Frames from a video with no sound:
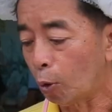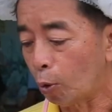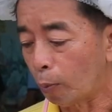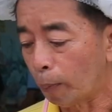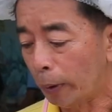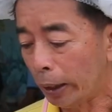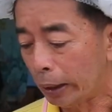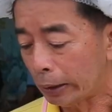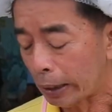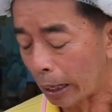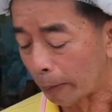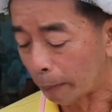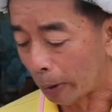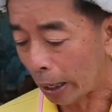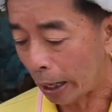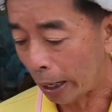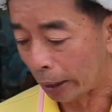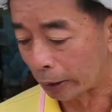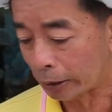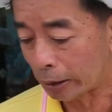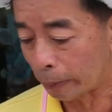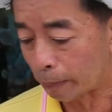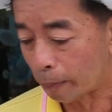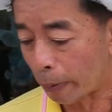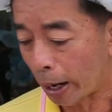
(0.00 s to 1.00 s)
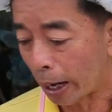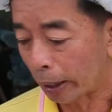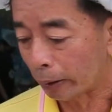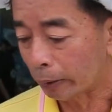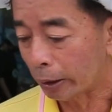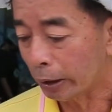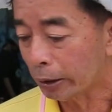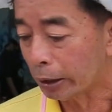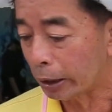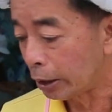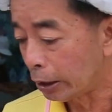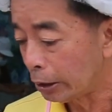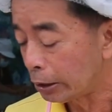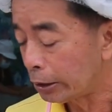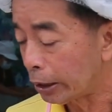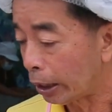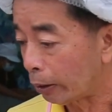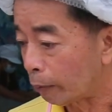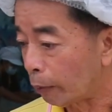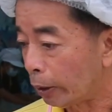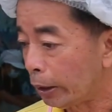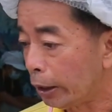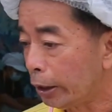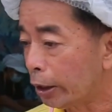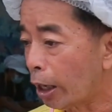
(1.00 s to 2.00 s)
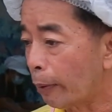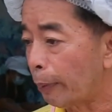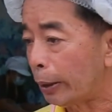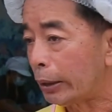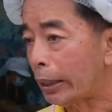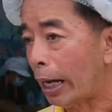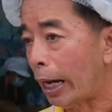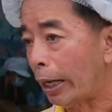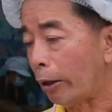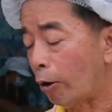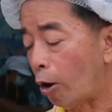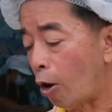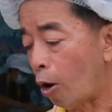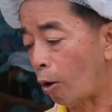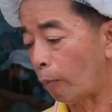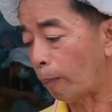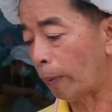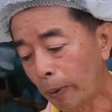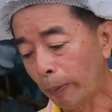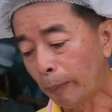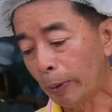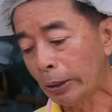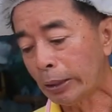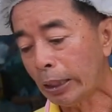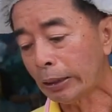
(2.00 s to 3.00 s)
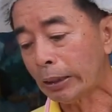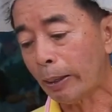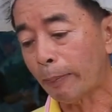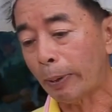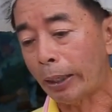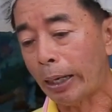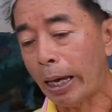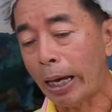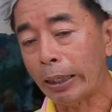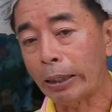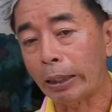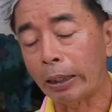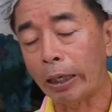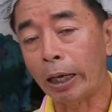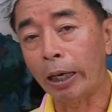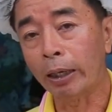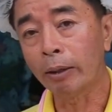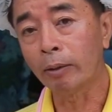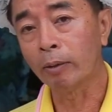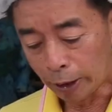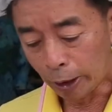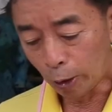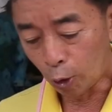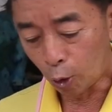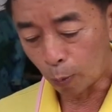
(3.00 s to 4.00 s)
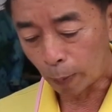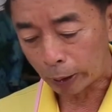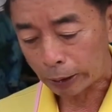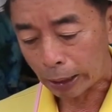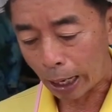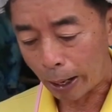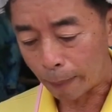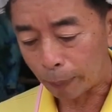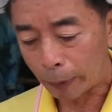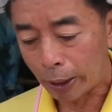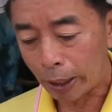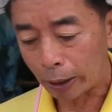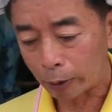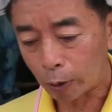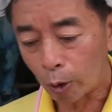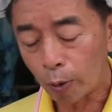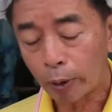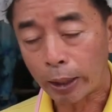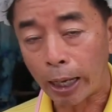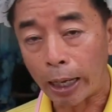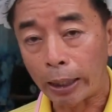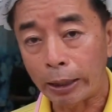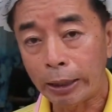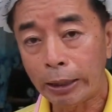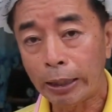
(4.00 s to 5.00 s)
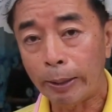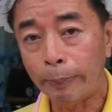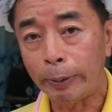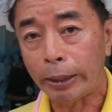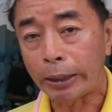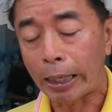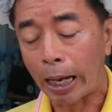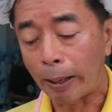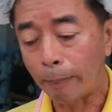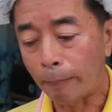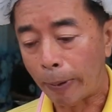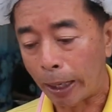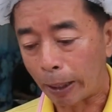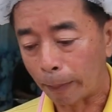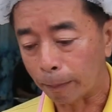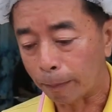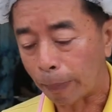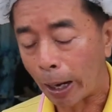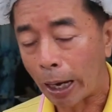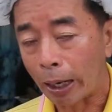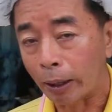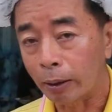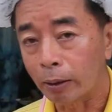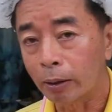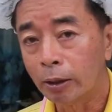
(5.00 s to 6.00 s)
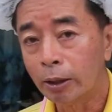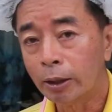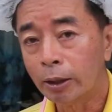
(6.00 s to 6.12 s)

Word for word: ลุงไม่ได้ทำอาหาร 10 บาทนี้ กินเสร็จวันนี้ก็ไปถ่ายออก มันไม่ใช่ธรรมดาอย่างนั้น ที่ลุงมาทำเนี่ยต้องการที่จะมีการแบ่งปัน